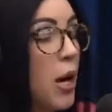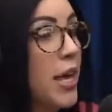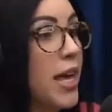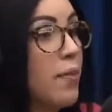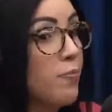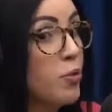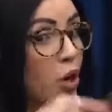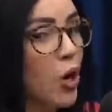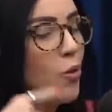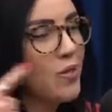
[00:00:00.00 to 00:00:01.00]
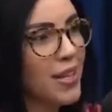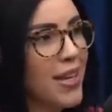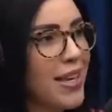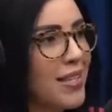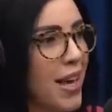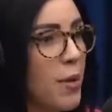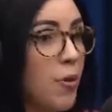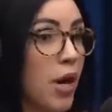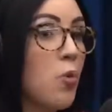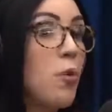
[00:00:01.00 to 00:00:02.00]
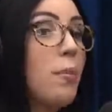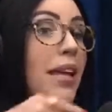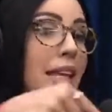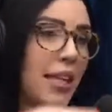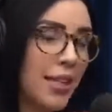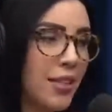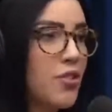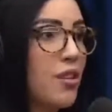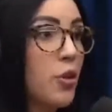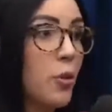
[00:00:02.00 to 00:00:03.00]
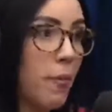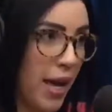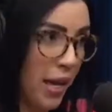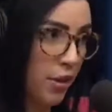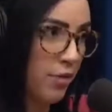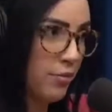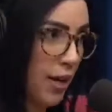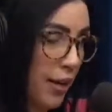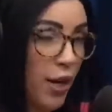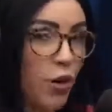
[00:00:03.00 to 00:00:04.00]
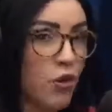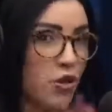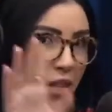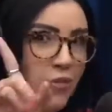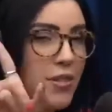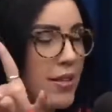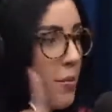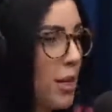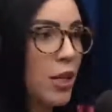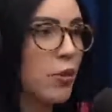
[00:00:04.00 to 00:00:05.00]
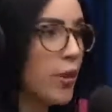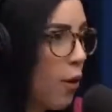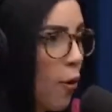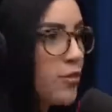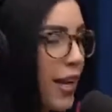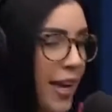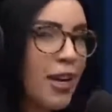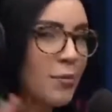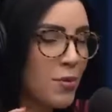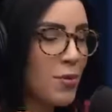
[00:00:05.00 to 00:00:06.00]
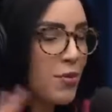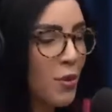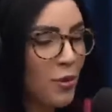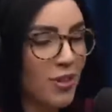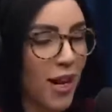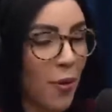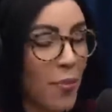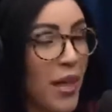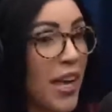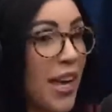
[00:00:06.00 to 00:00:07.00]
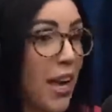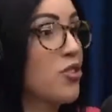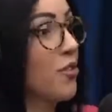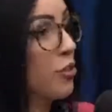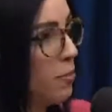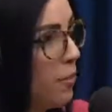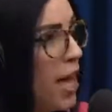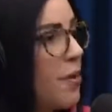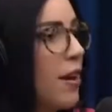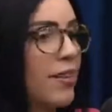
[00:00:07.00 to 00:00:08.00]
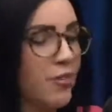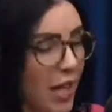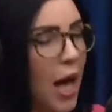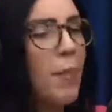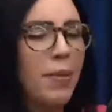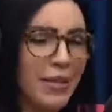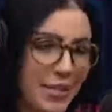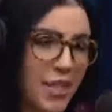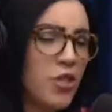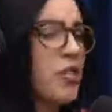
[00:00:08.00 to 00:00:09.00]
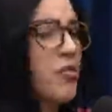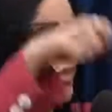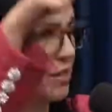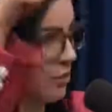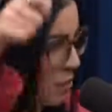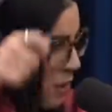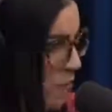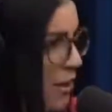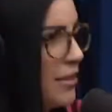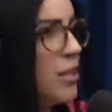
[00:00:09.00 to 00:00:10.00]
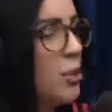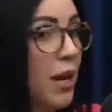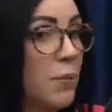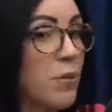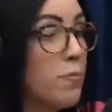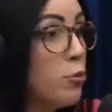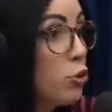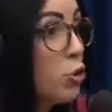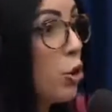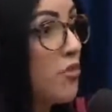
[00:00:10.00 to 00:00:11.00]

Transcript: E só consegui sair porque uma menina que estava no meio, até hoje eu devo essa menina, nunca encontrei ela, mas um dia eu vou encontrar. Ela estava no meio, ela estava lá, petista, fazendo campanha para Dilma, ela me puxou e